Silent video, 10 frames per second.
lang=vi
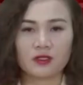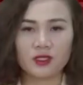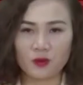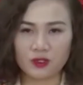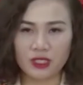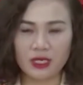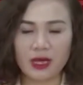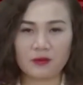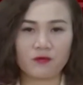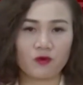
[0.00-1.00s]
Trong quá trình
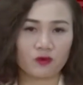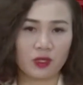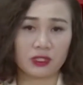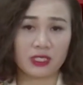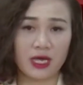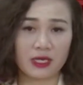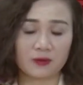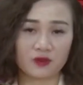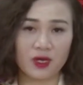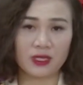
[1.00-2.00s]
làm nhiệm vụ tuần tra
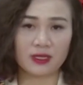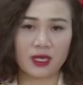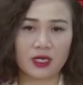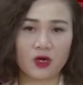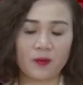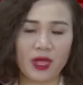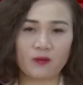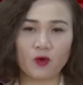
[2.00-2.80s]
kiểm soát tại km